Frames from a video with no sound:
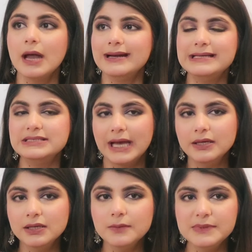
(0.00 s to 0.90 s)

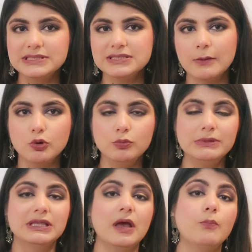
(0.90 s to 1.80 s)
डिजाइनर पीसेस आपको
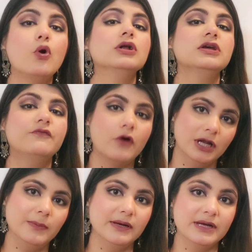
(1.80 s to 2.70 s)
मिलते हैं बहुत ही
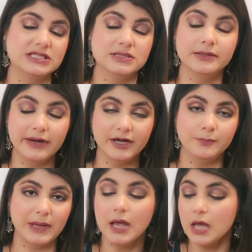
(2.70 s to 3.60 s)
अफोर्डेबल रेट
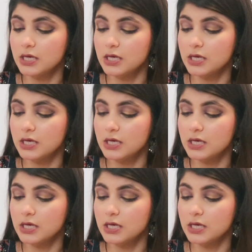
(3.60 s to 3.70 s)
पे